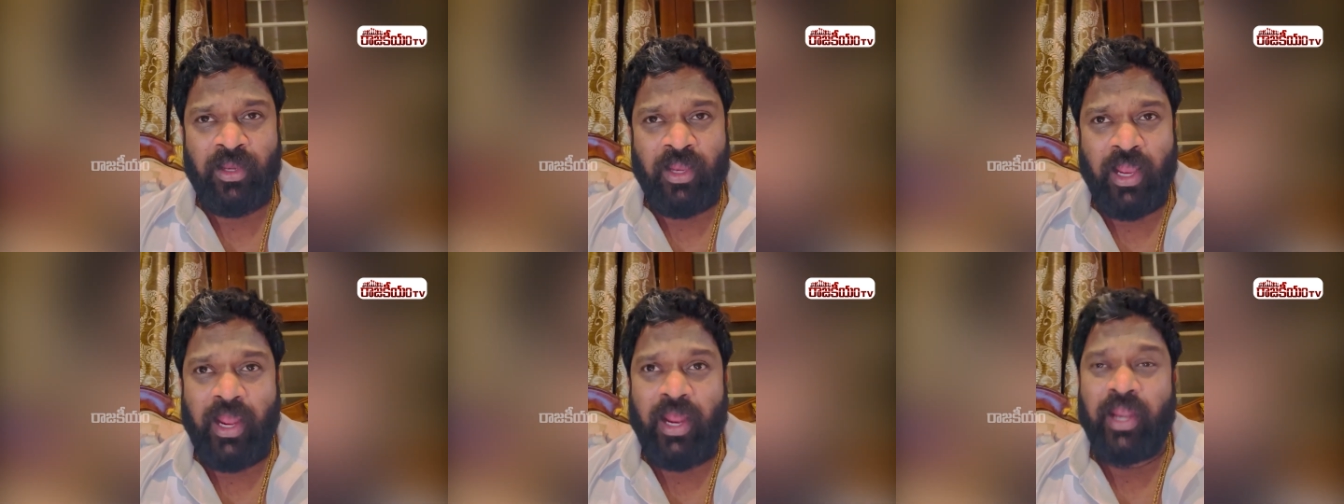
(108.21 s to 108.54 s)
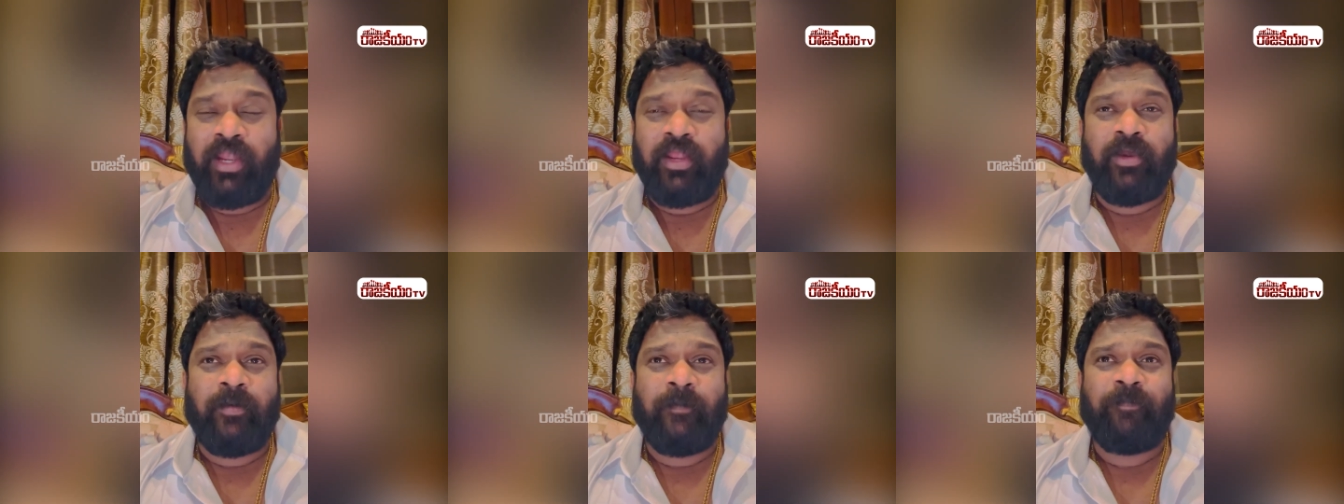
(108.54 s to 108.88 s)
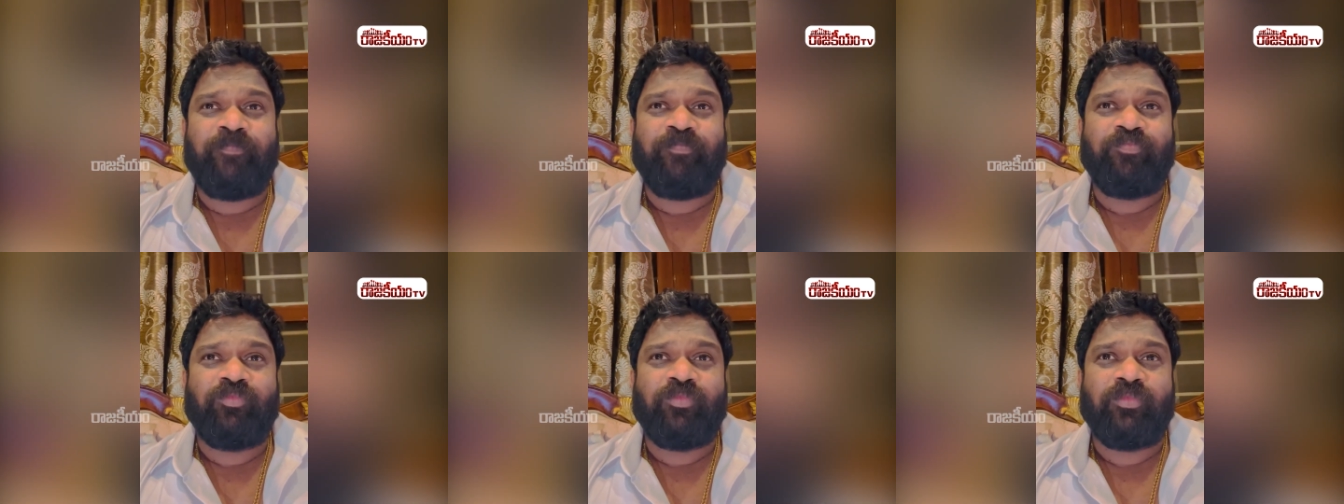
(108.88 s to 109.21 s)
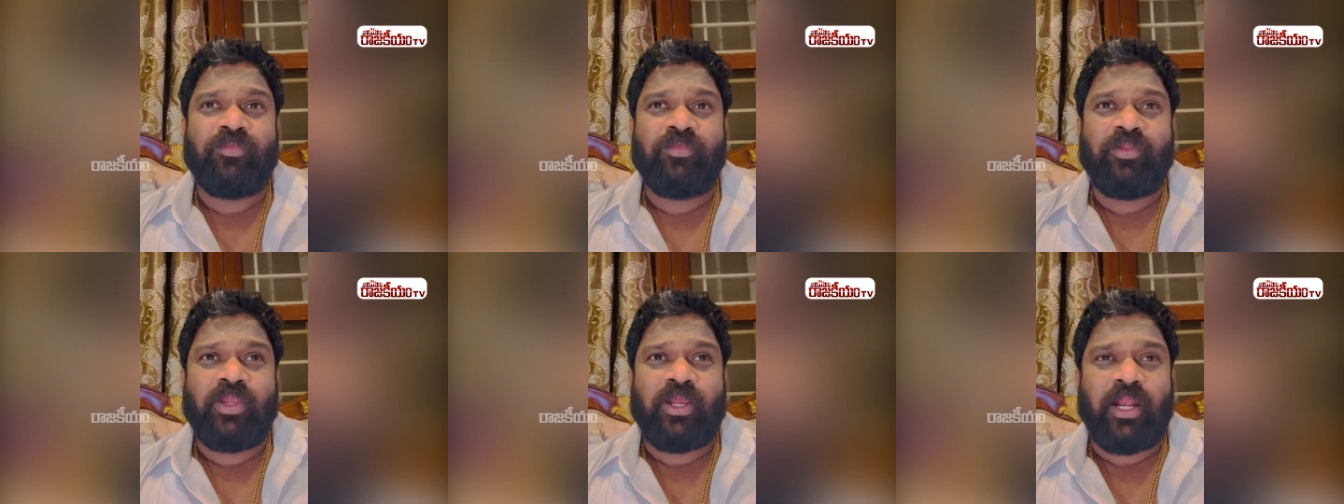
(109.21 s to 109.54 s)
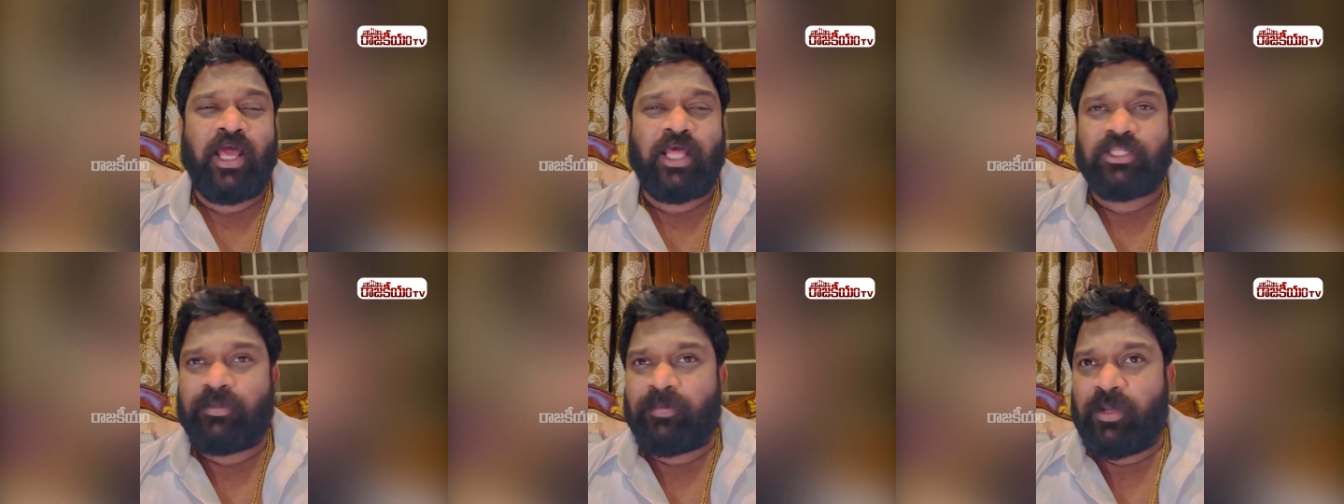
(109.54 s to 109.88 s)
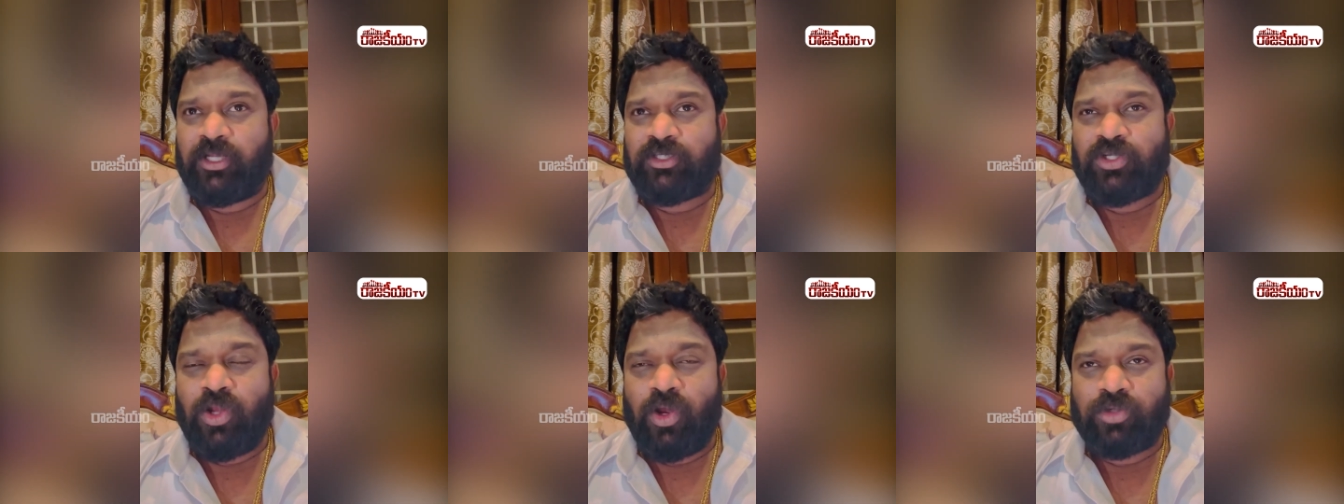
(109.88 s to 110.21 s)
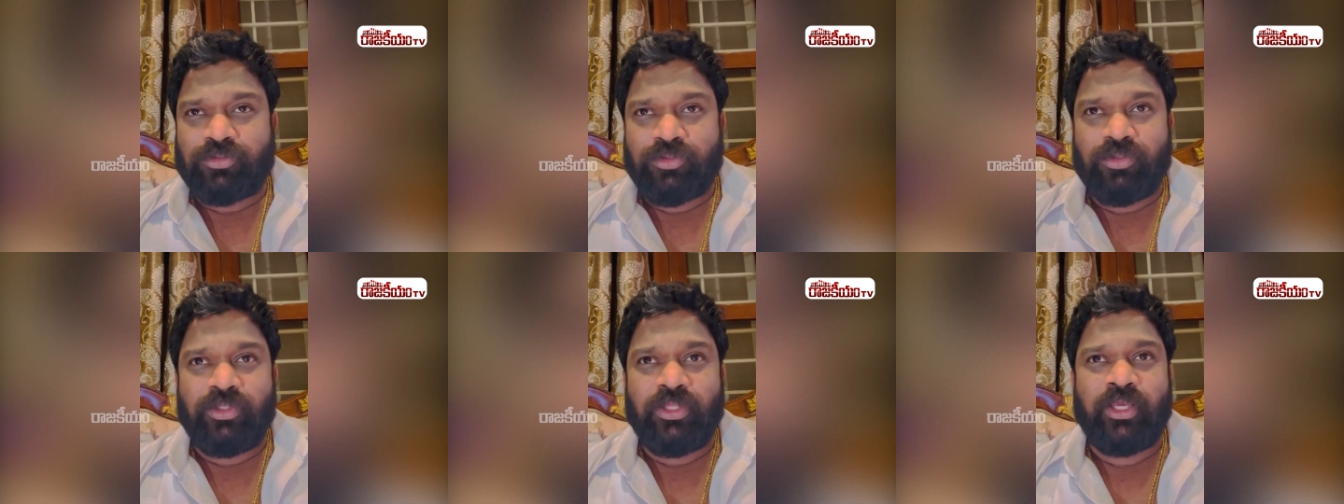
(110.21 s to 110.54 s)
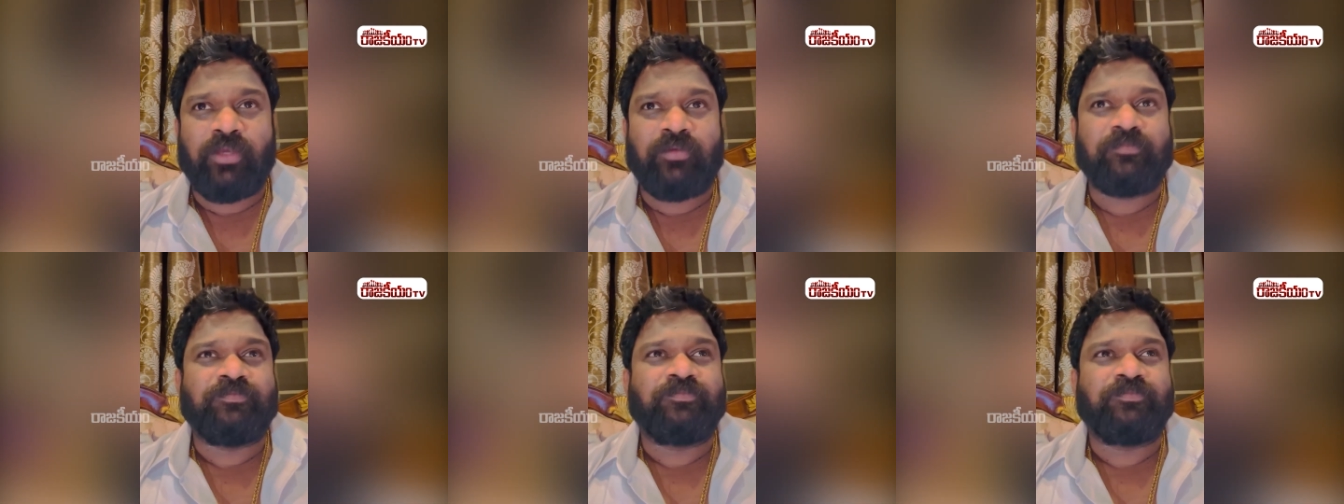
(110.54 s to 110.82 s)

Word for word: అండ్ ఇక్కడ ఆంధ్రప్రదేశ్లో ఒకటి ఉంది